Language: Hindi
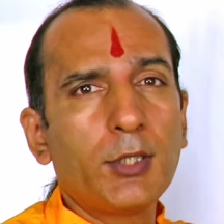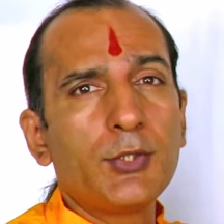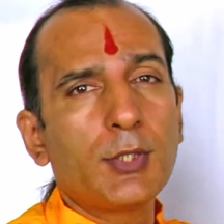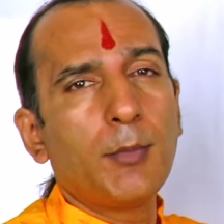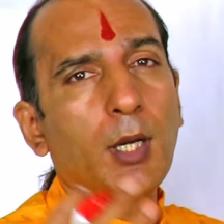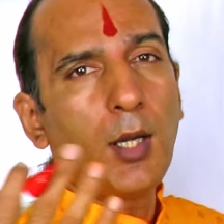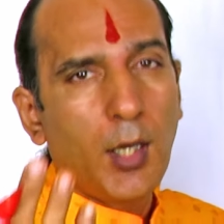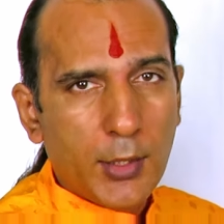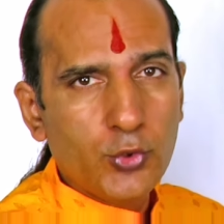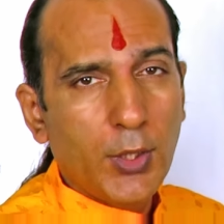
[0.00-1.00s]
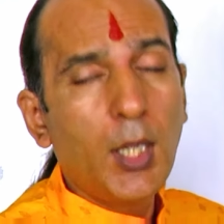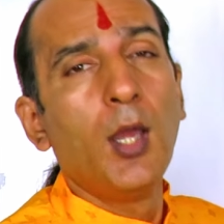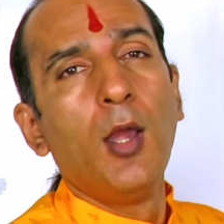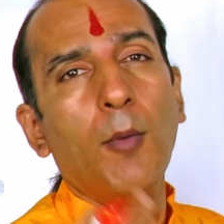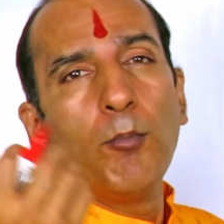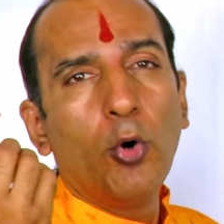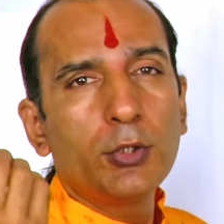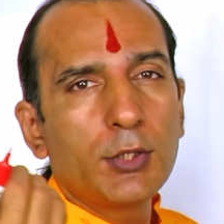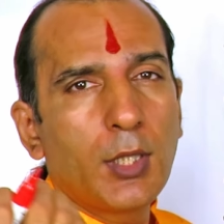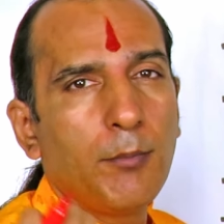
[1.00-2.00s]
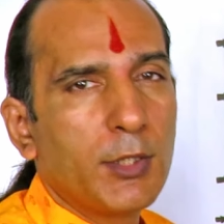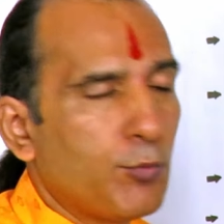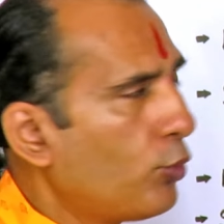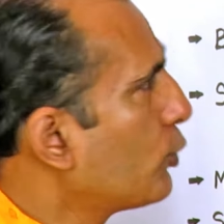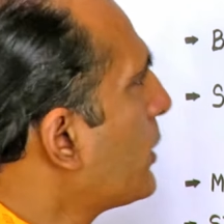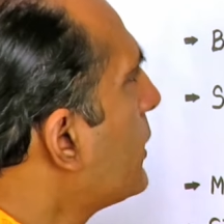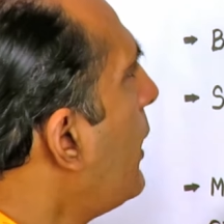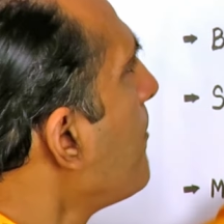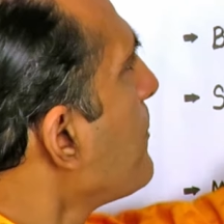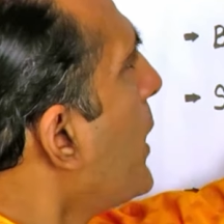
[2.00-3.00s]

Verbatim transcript: पड़ता जिससे हमारा हार्ट जो है बहुत ही ज्यादा मजबूत हो जाता है